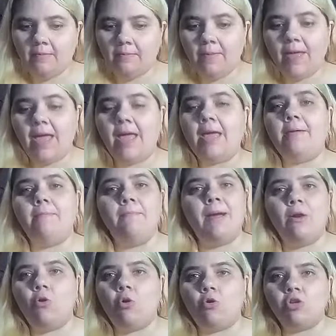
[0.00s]
Mais
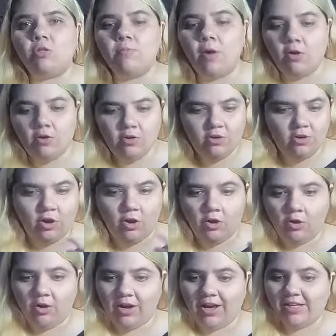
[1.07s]
malheureusement,
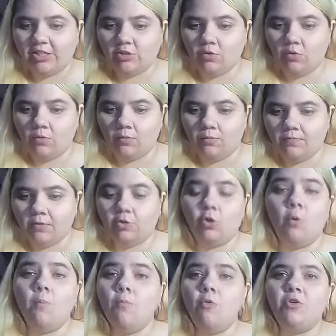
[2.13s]
en raison
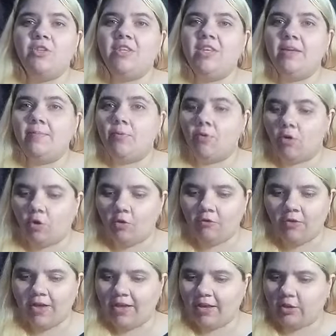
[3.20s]
de multiples
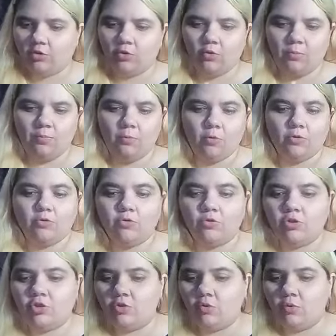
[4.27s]
revers de
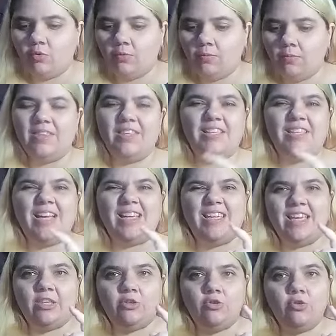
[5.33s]
production, des
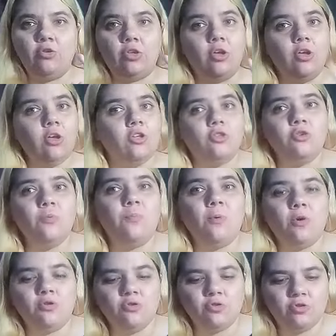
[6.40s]
inquiétudes du
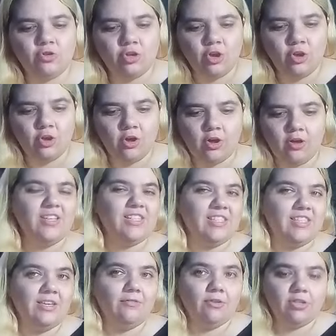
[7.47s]
producteur
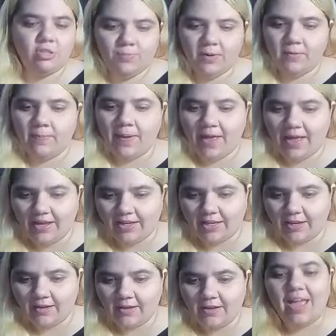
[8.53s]
Steven
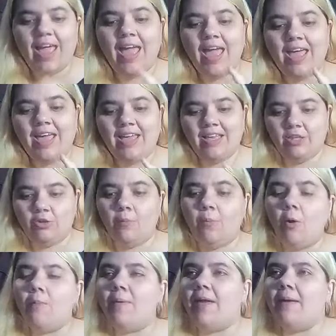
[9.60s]
Spielberg et de
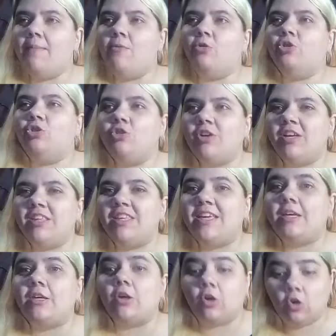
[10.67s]
problèmes
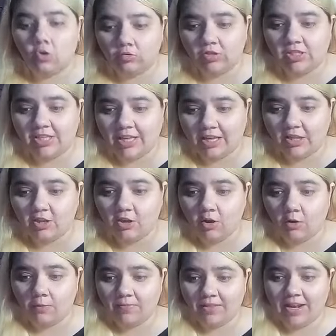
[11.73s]
juridiques
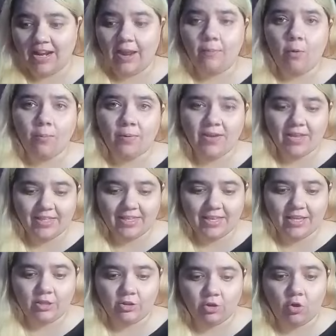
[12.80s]
concernant la
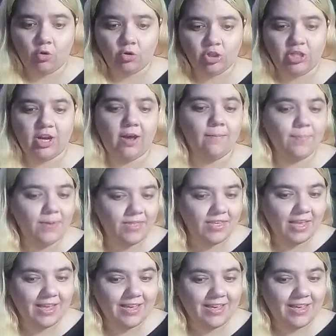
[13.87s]
propriété de Roger Rabbit,